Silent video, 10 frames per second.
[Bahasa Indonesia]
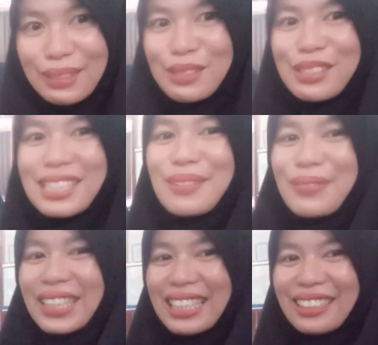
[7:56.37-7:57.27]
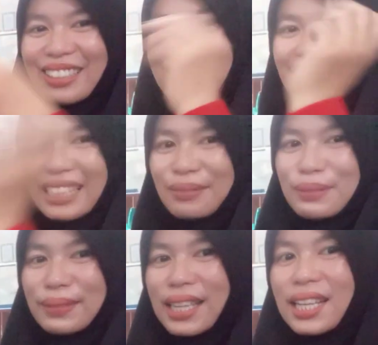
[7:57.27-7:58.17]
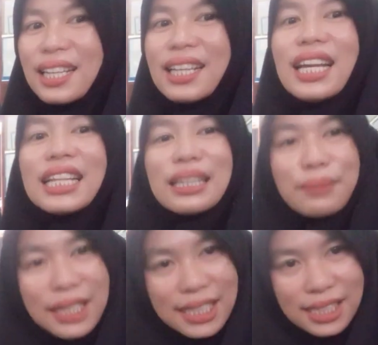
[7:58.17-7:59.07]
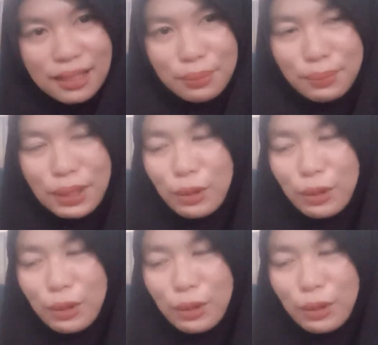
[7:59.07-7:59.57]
maksudnya seperti itu terlihat teman-teman terima kasih ya teman-teman